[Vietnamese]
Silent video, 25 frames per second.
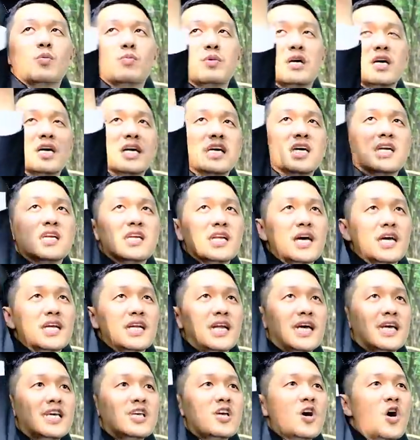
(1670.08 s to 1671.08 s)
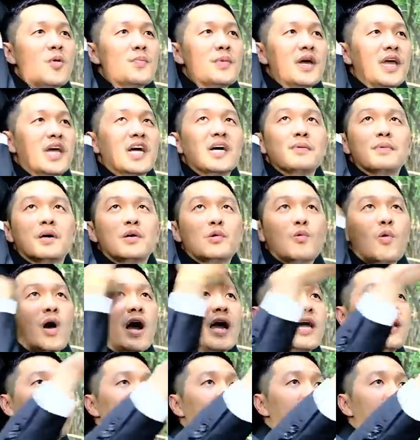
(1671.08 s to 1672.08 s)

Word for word: không khí để lấy gió biển ở bên ngoài